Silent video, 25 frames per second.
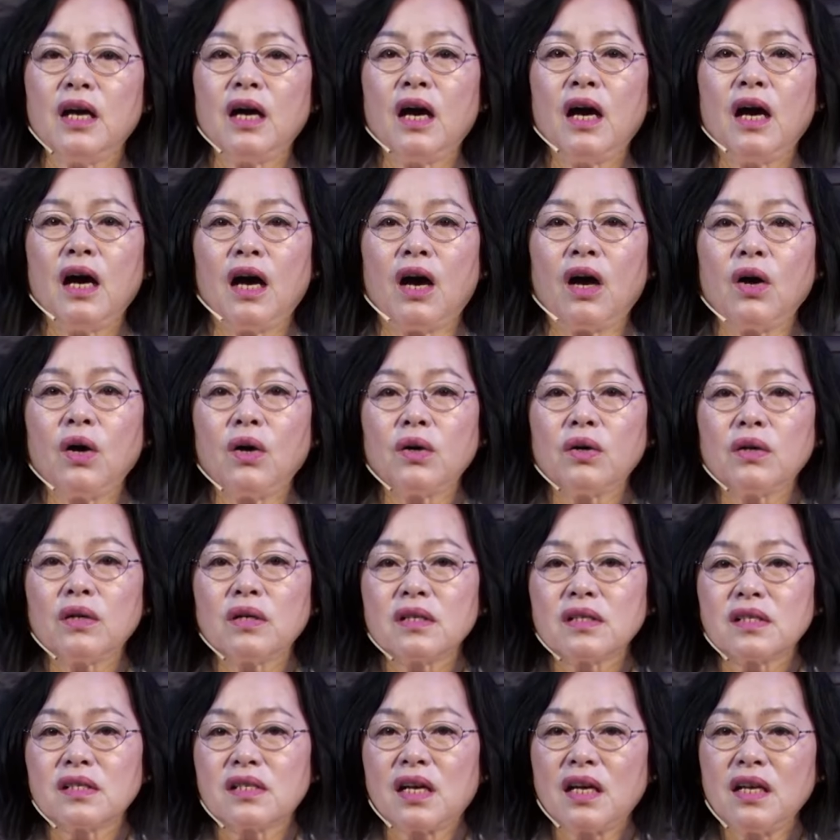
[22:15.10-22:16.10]

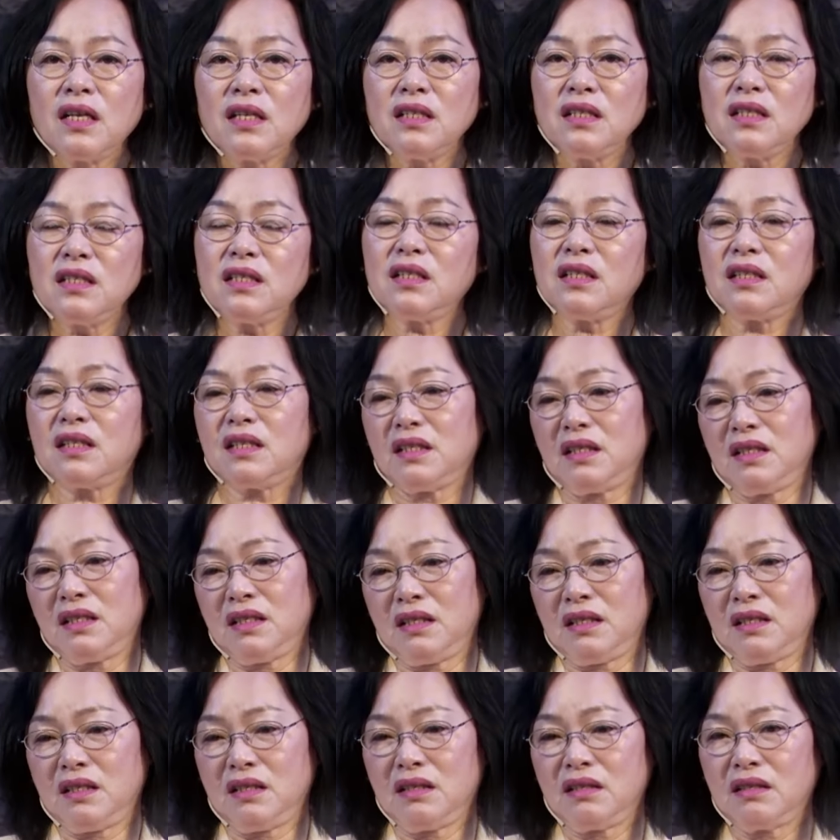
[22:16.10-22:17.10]
好，称义的意
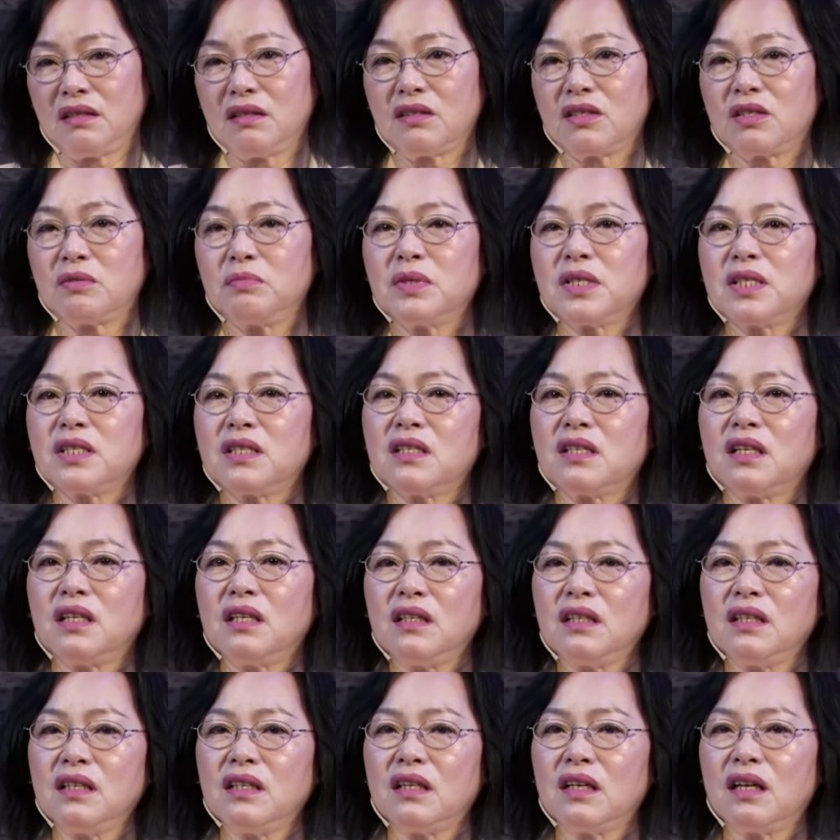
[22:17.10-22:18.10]
义，什么是称
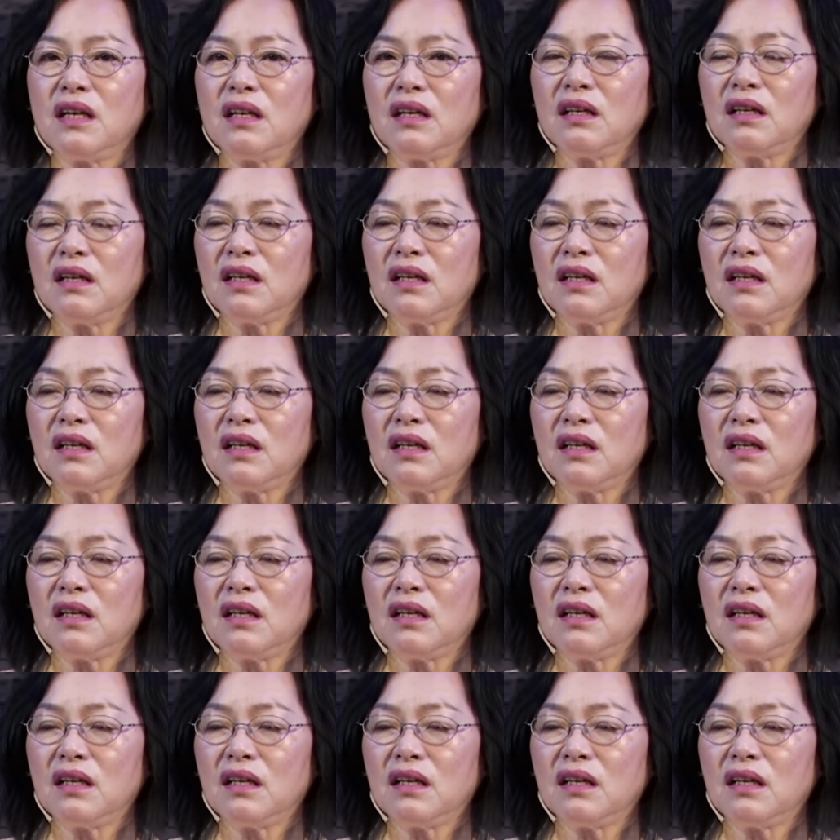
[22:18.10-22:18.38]
义呢？